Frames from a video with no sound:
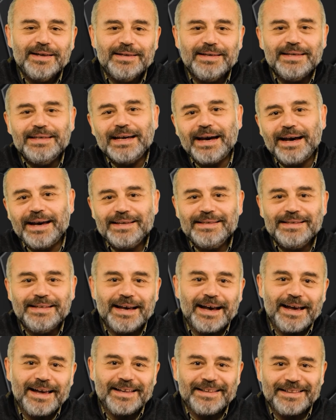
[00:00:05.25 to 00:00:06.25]
Hikaye
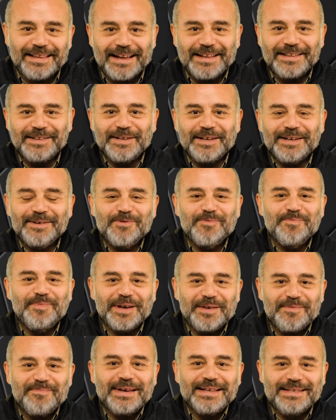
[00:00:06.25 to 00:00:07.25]
nihayetlendi.
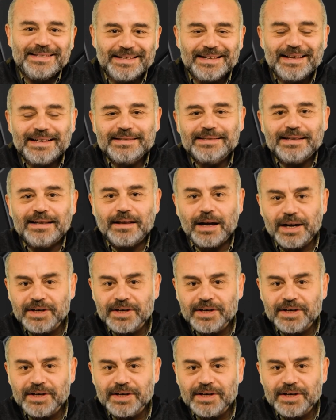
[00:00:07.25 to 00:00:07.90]
Kupayı Messi kazandı.